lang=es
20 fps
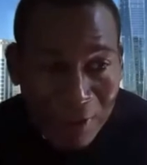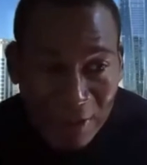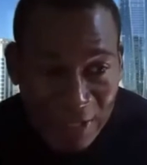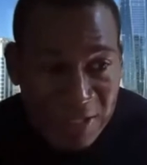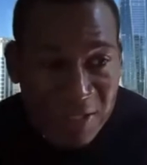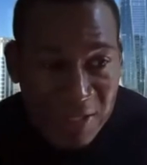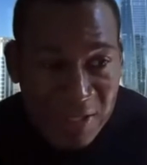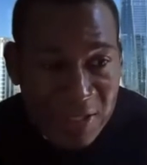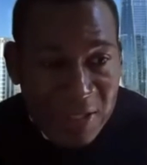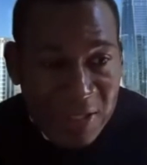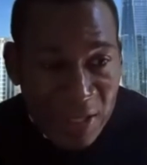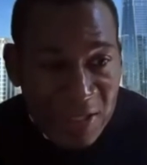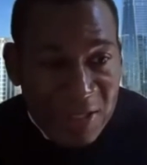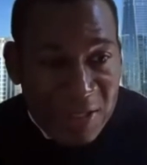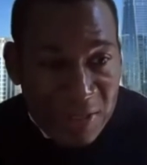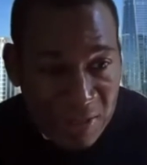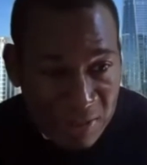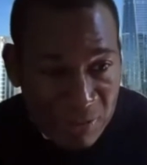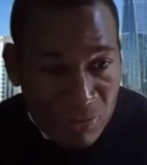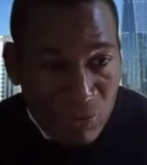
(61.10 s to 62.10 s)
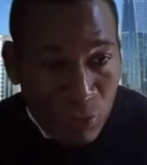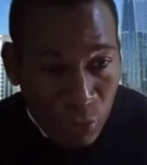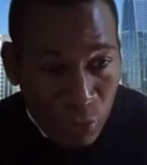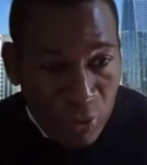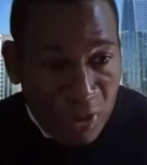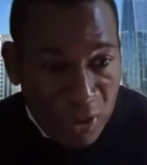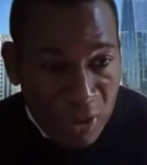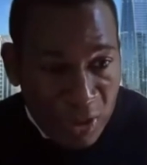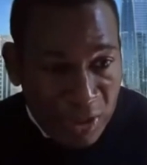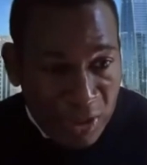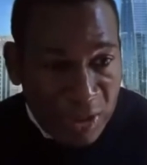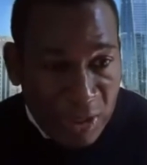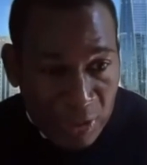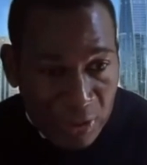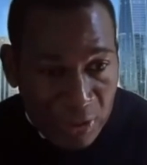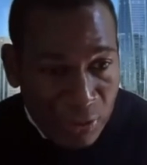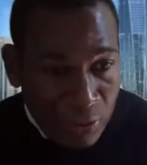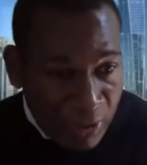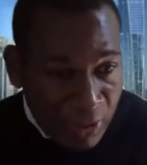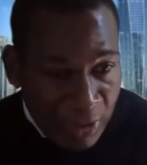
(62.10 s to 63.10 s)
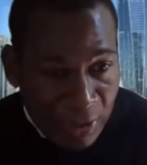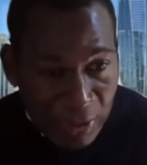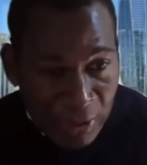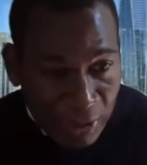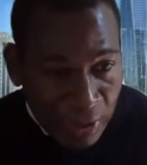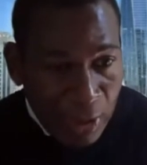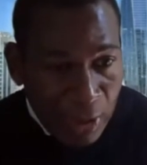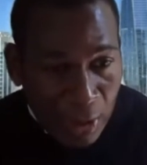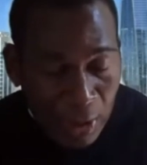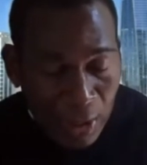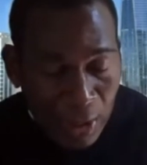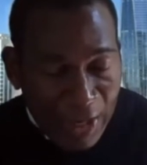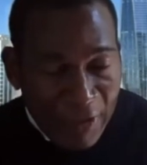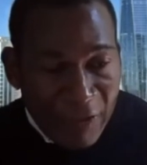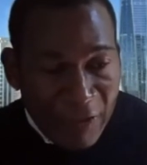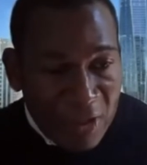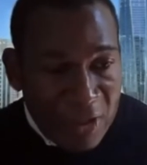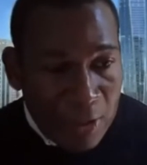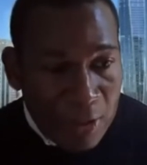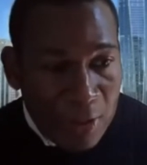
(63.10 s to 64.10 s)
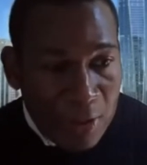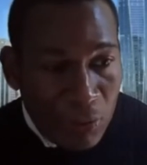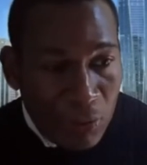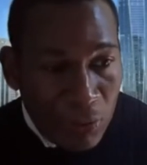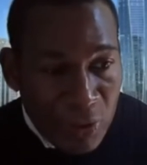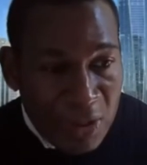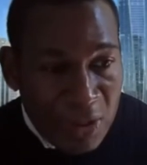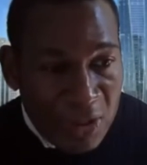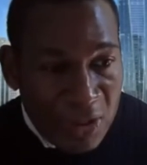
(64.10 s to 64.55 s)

en una manera diferente que no anticipamos.